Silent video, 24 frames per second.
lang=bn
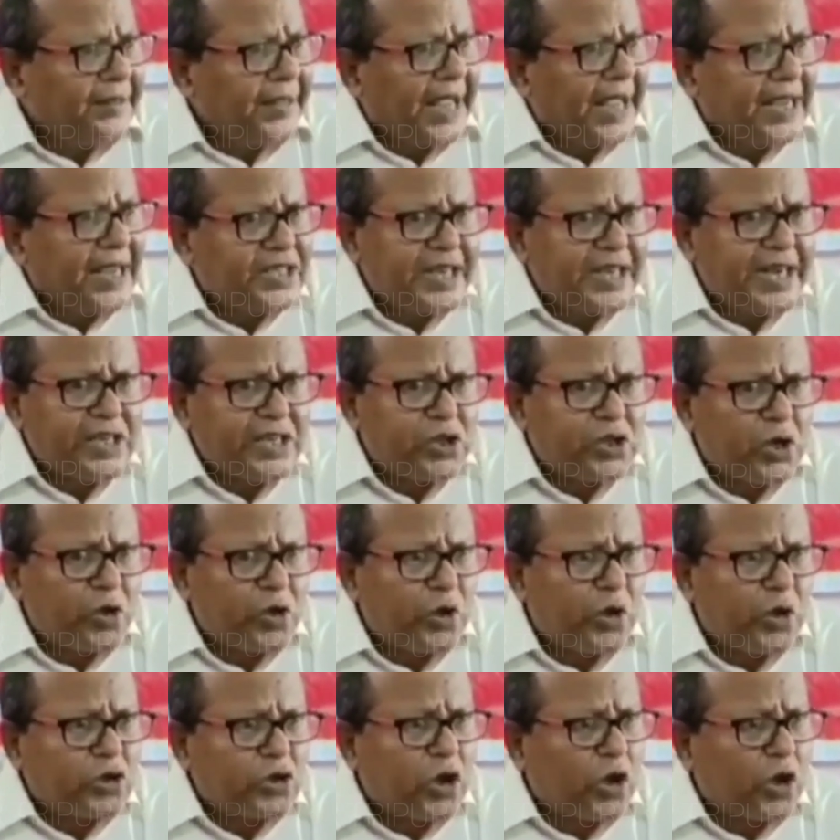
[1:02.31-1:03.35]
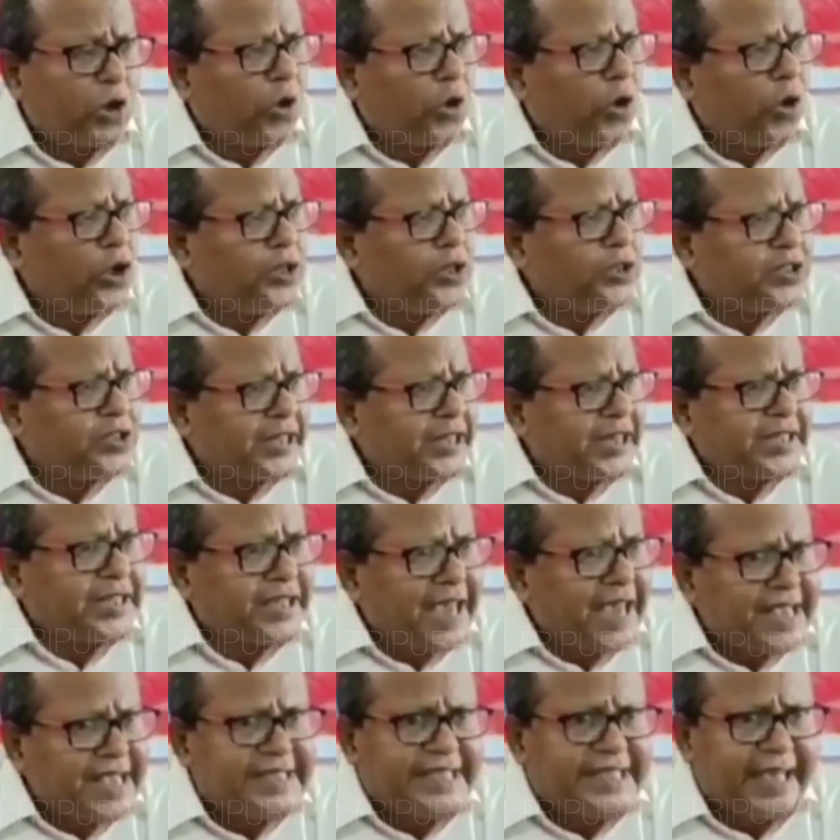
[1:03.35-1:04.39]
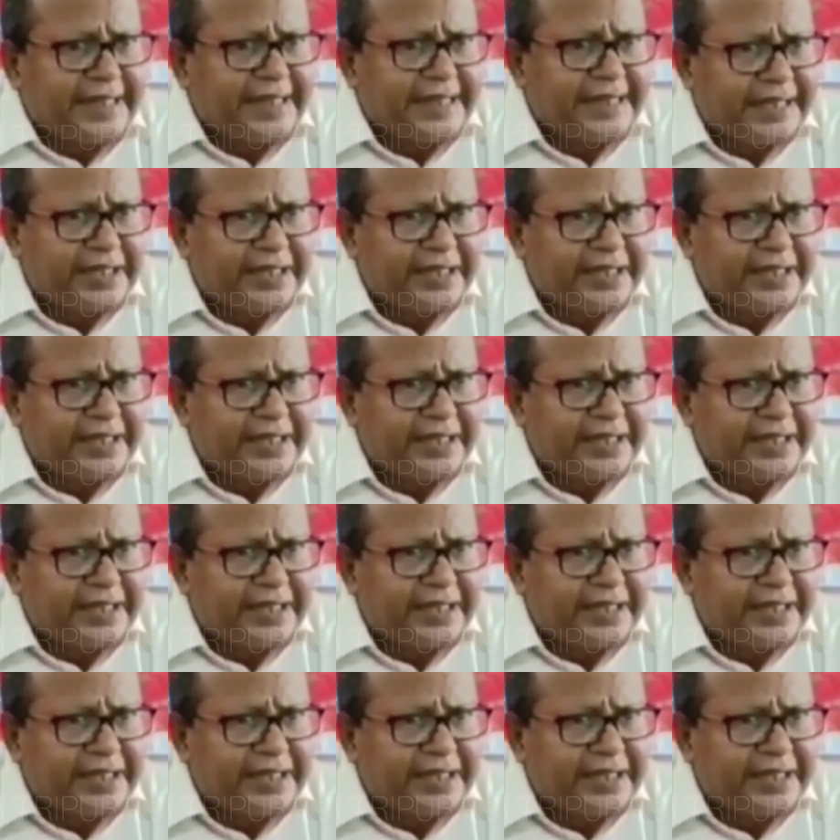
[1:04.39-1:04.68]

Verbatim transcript: তেইশের জন্য জনগণ যেটা চাইছে